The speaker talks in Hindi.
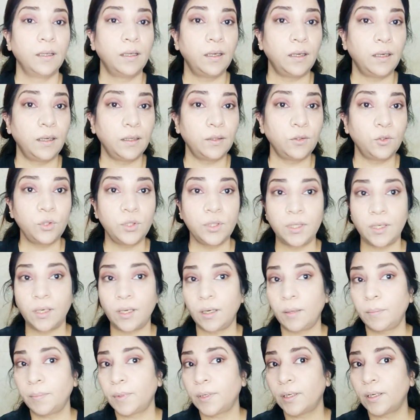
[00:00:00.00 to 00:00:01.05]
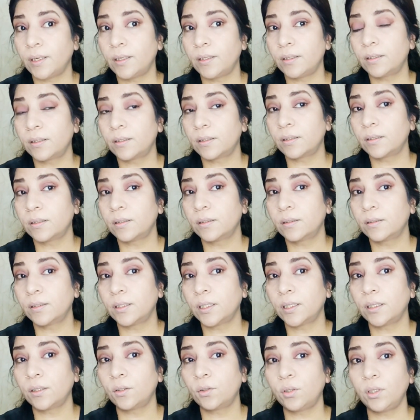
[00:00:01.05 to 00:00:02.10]
हाँ तो जनाब गाइस
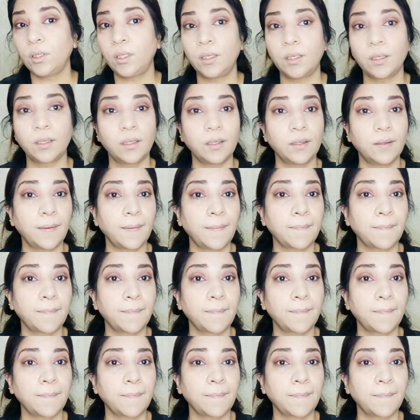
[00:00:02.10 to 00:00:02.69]
ज़्यादा तो नहीं लग गया